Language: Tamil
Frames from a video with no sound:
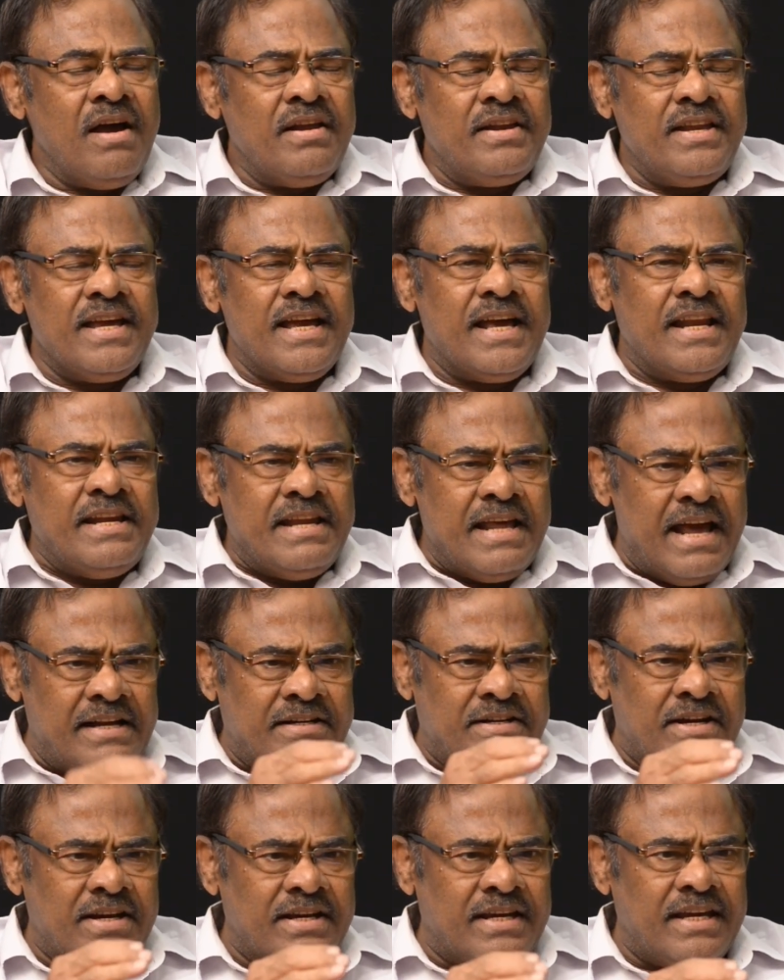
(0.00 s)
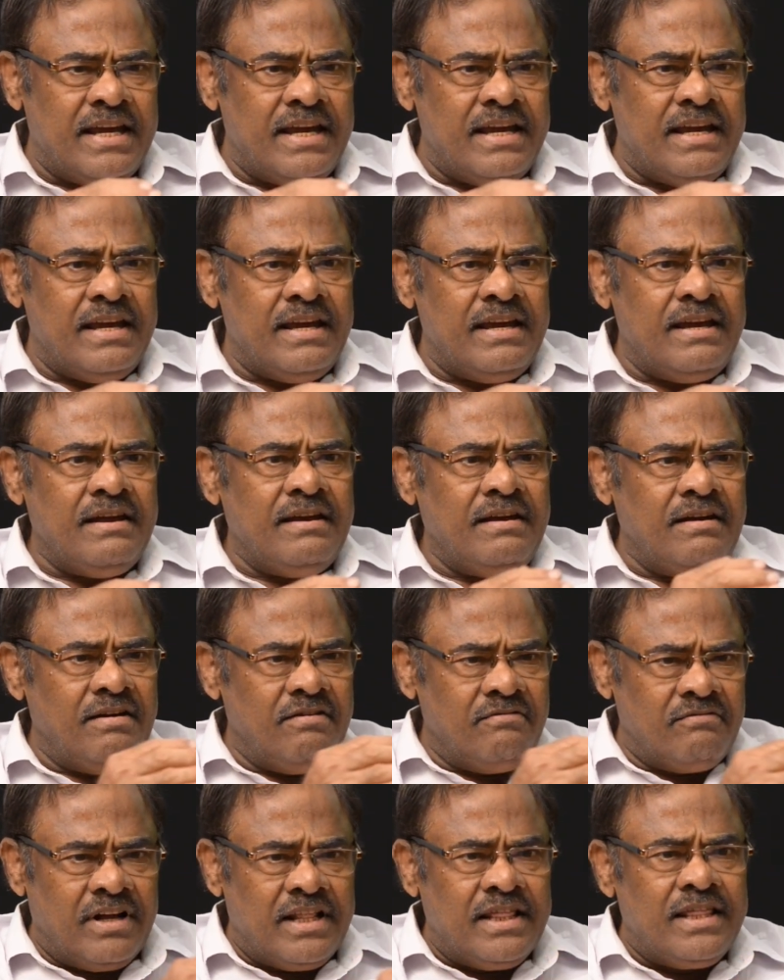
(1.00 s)
நீங்கள் நேற்றைக்கு
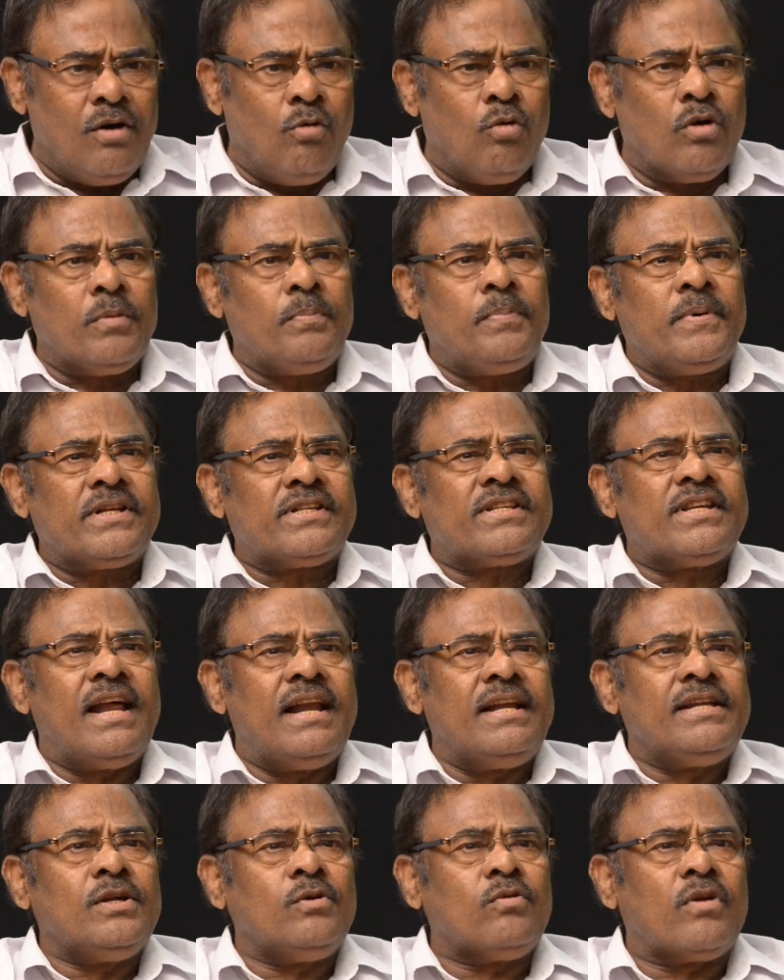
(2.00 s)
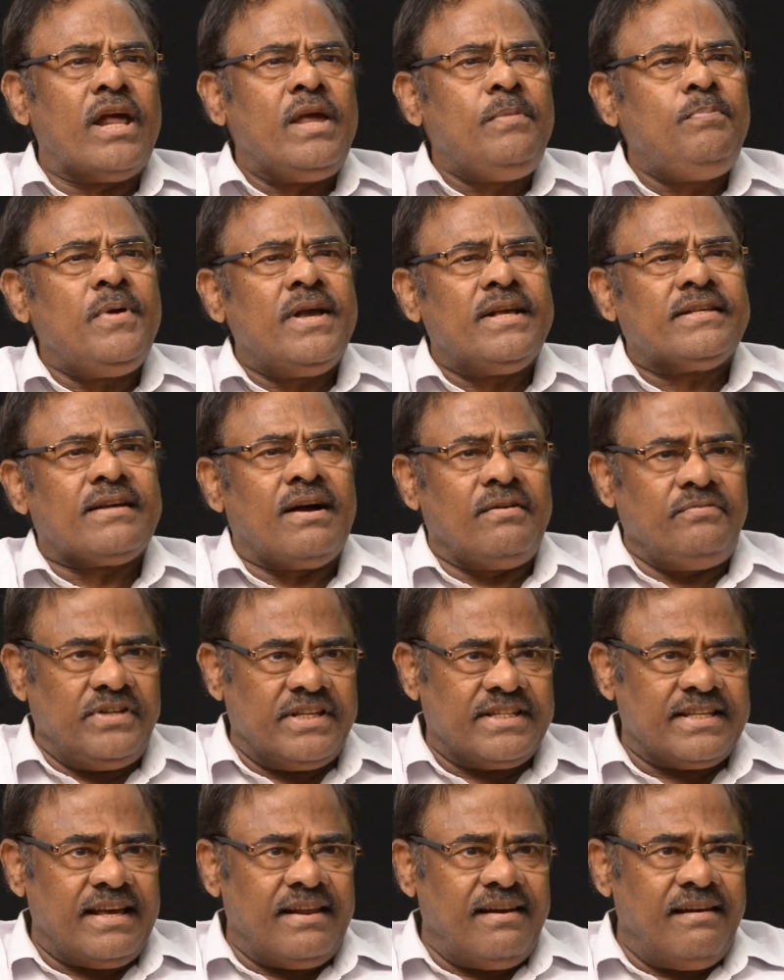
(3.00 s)
வந்த ஒரு பெர்சனாலிட்டி ஒரு ஐபிஎஸ்
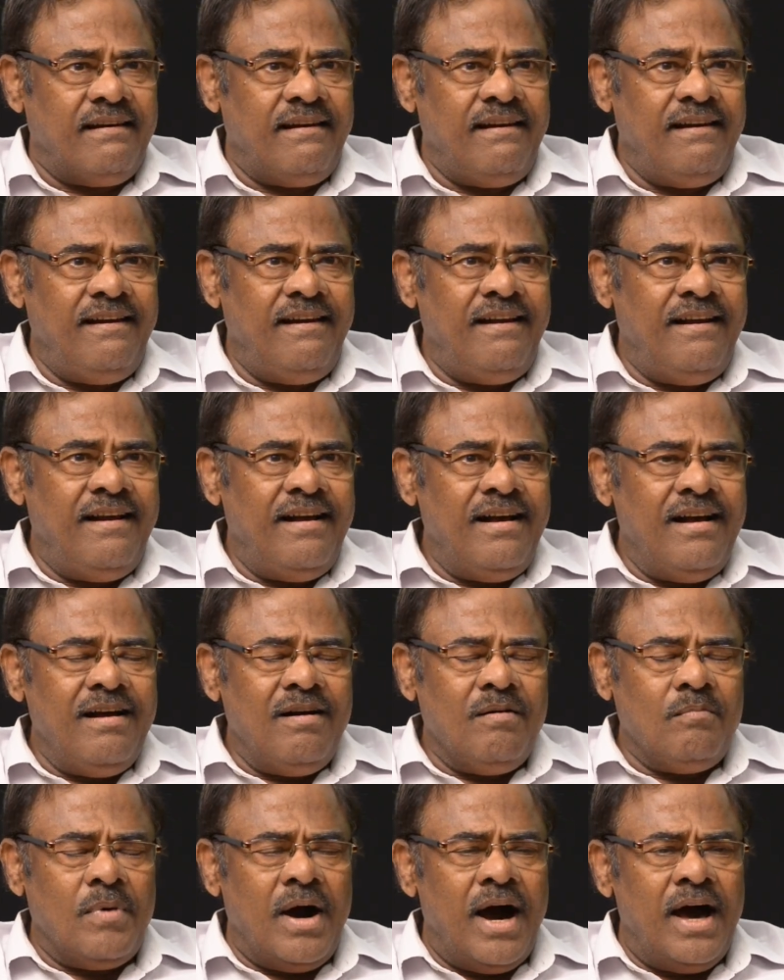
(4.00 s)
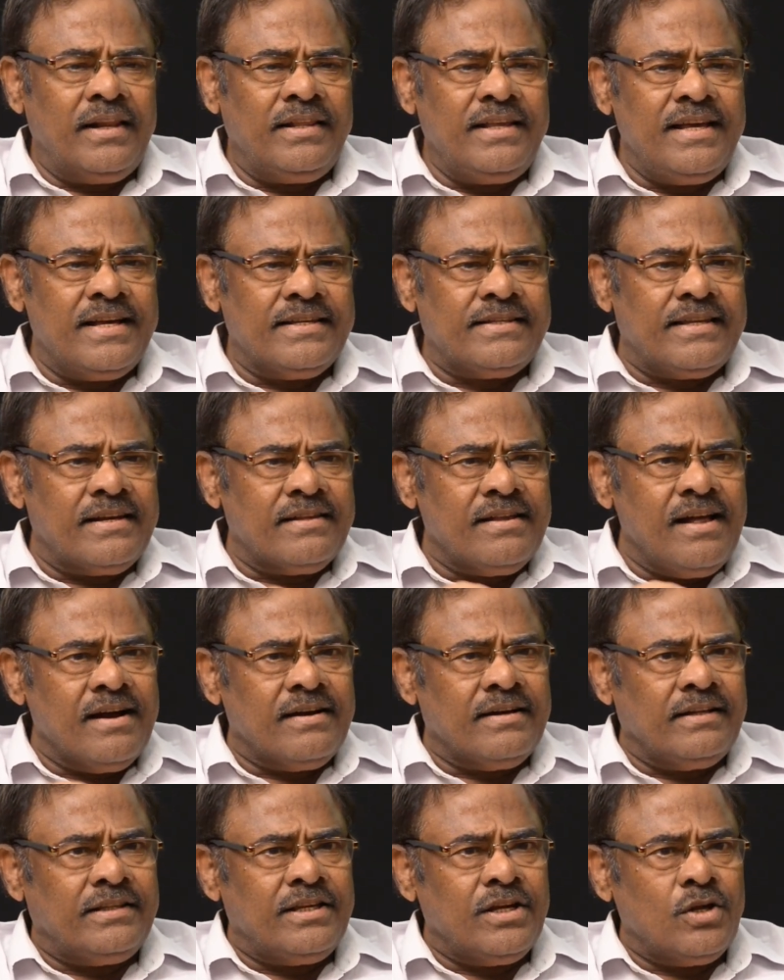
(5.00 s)
ஆஃபீஸர் பாரதிய ஜனதா
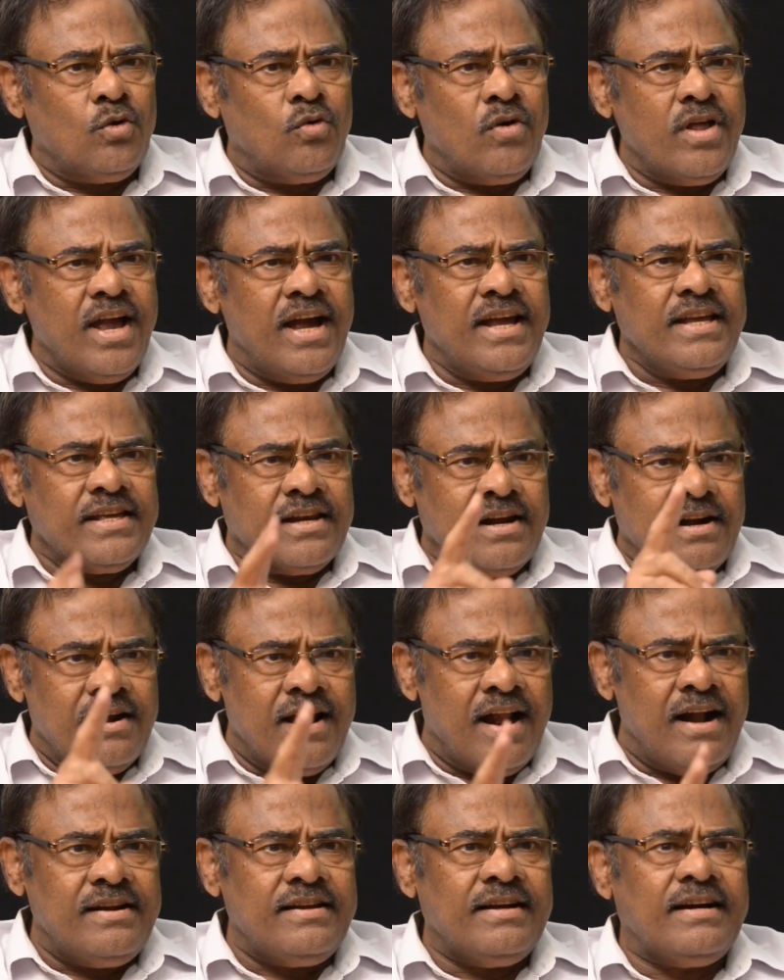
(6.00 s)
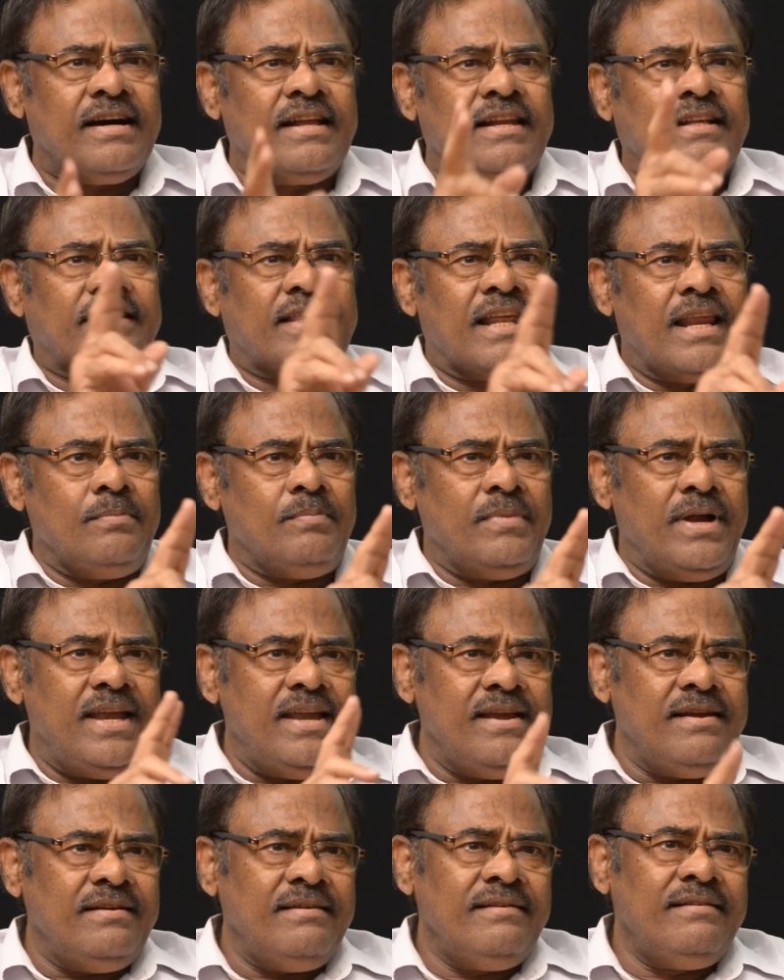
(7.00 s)
கட்சியினுடைய இரண்டு ஆண்டு கால தலைமை
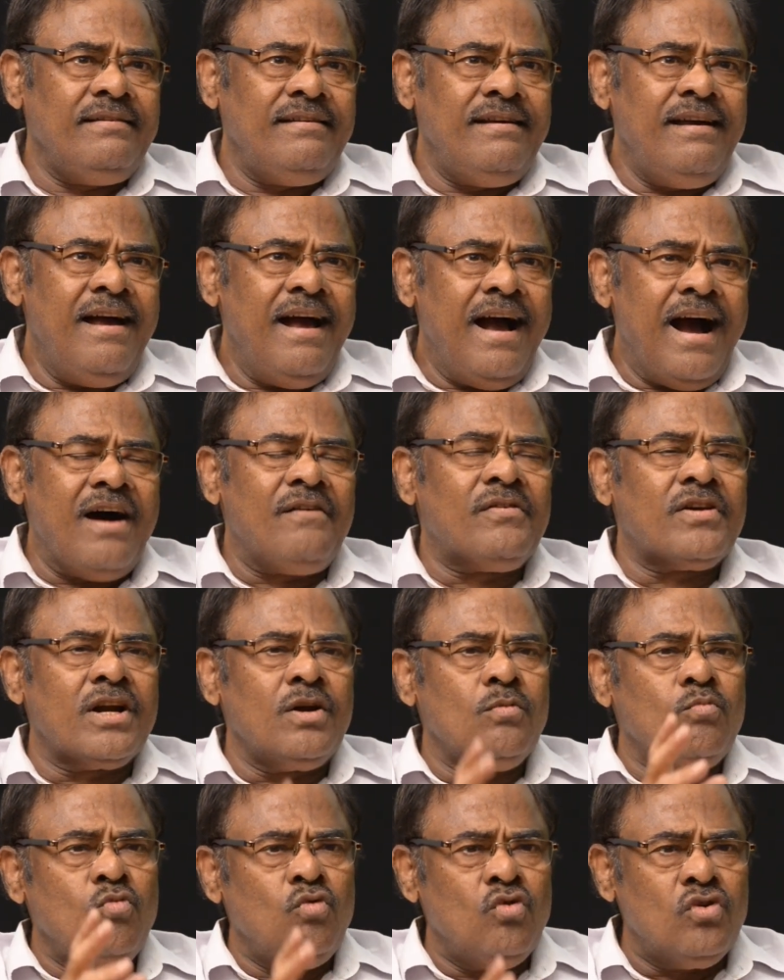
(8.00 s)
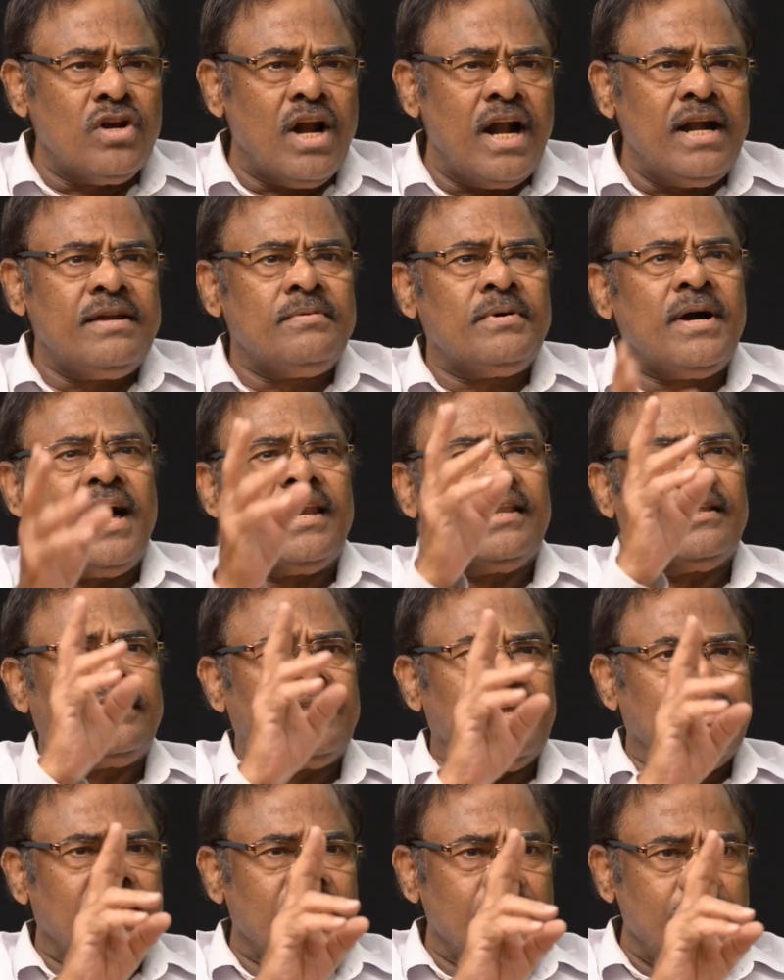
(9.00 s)
அவர்கள் மூன்றாண்டு
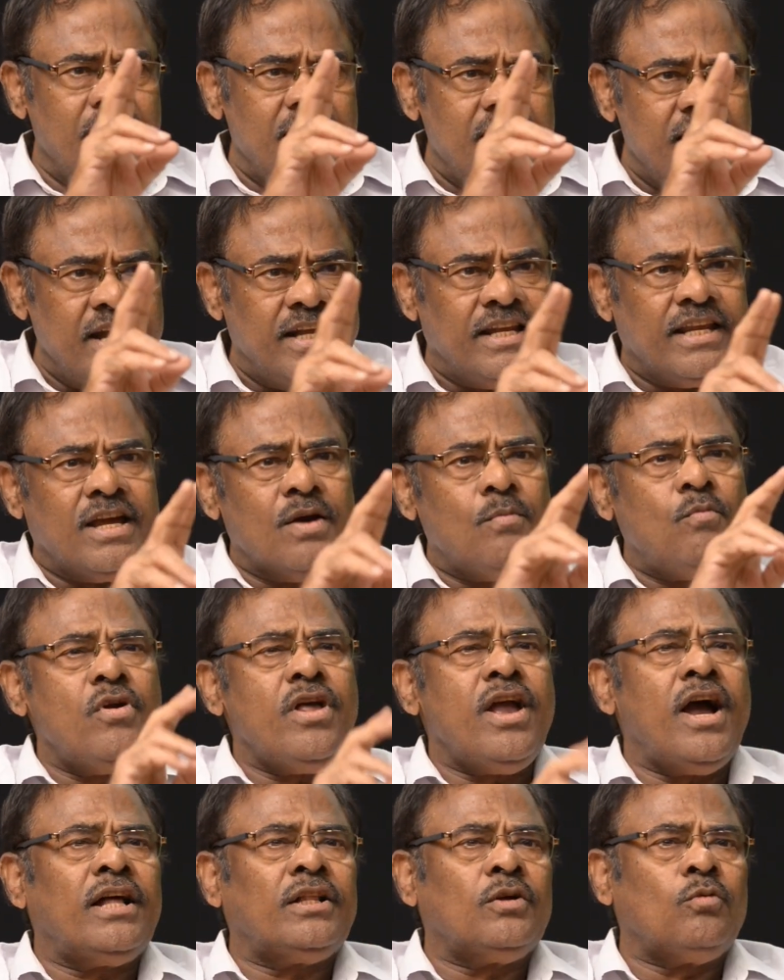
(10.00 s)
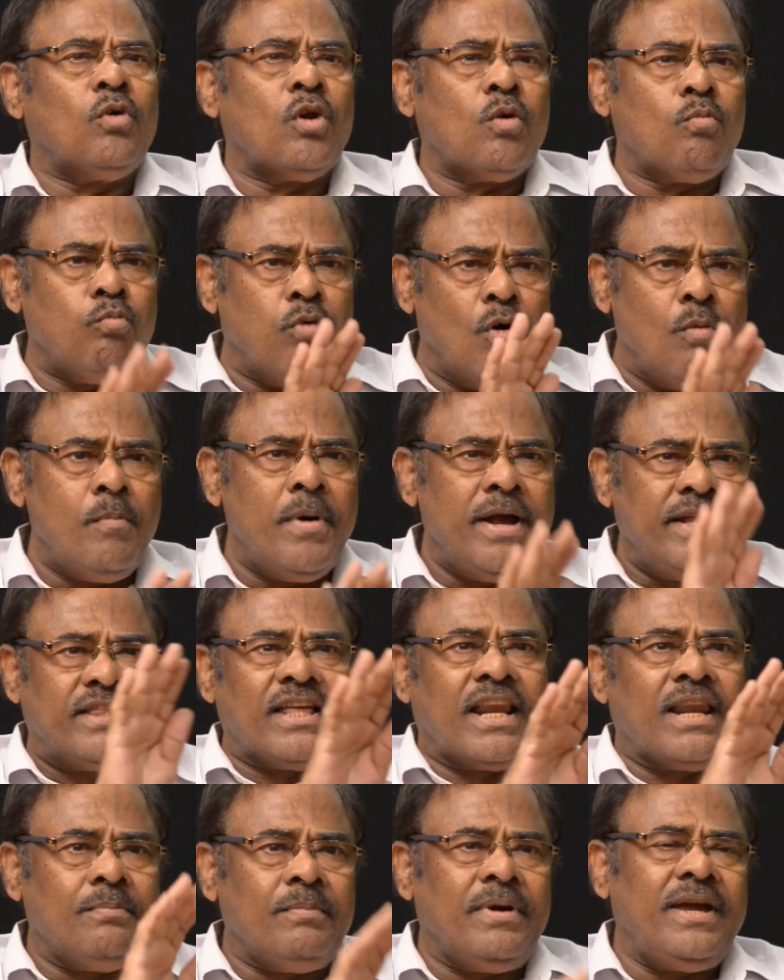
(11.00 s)
காலத்திற்கு மேல் நீட்டிக்க முடியாத ஒரு பொம்மை
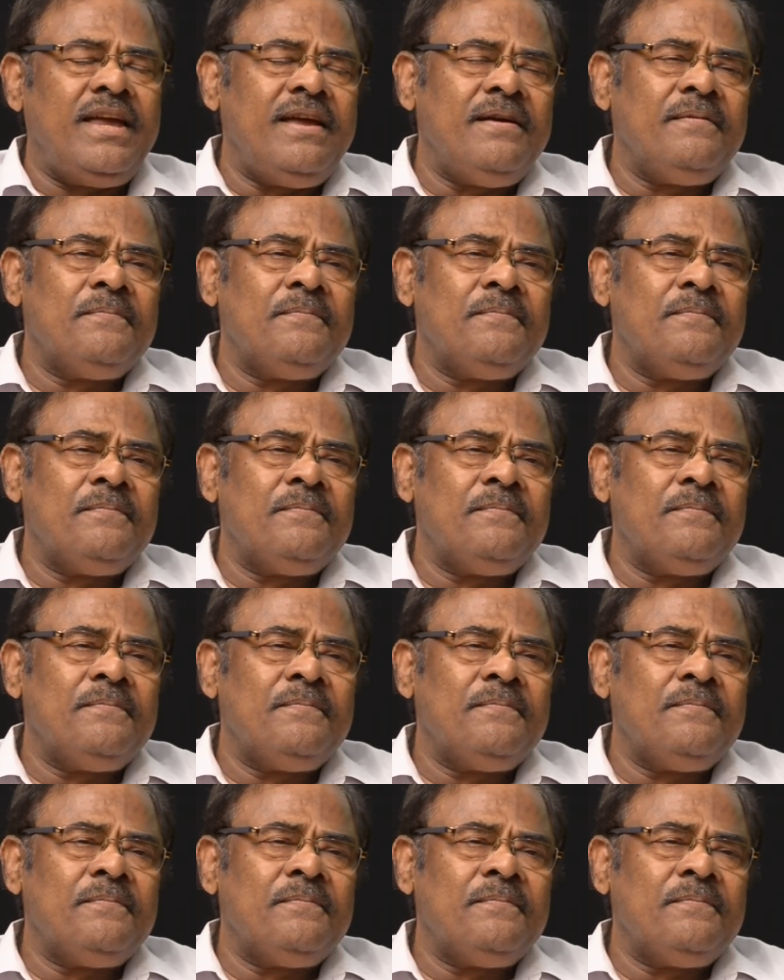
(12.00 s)
தலைமை